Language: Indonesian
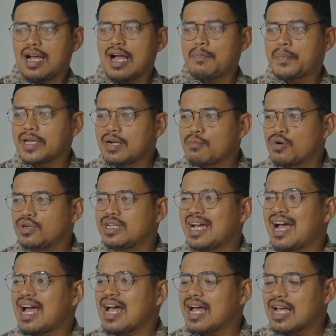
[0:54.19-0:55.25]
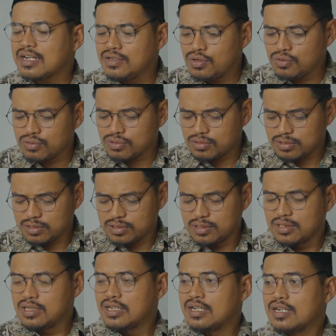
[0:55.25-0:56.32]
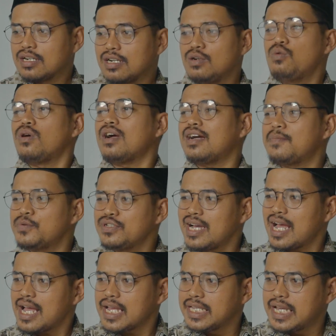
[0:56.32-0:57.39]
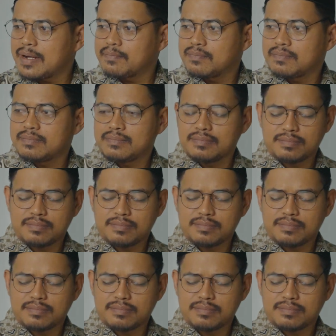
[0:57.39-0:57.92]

Apa yang mau diadu? Kan gua kagak punya ayam.